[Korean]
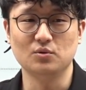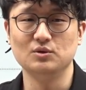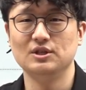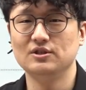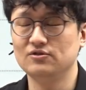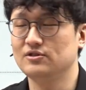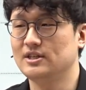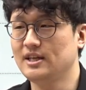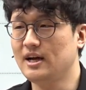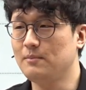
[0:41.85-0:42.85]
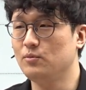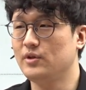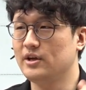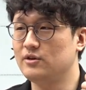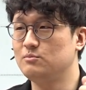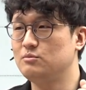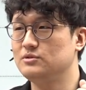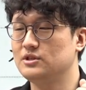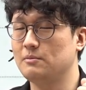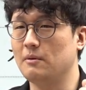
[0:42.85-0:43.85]
놓치는구나 생각보다 이런
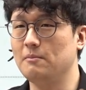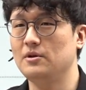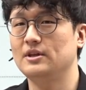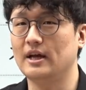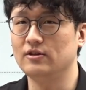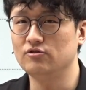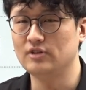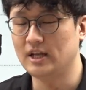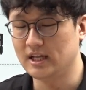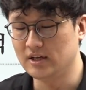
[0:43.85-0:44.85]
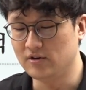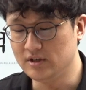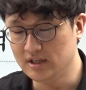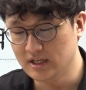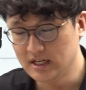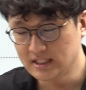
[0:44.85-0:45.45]
부분에서 변별이 나는구나 라는 거를